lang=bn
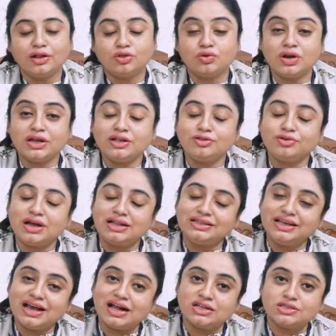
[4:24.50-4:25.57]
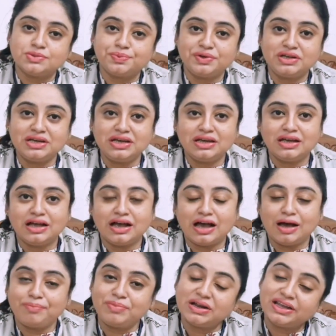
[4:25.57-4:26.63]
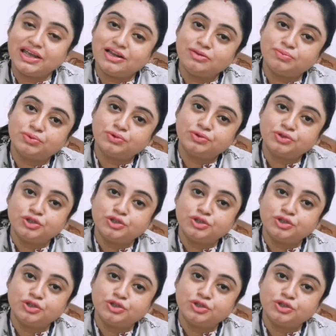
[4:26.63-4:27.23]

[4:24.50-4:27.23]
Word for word: তোরা কিন্তু কালকে আসবি হ্যাঁ আমরা খেলবো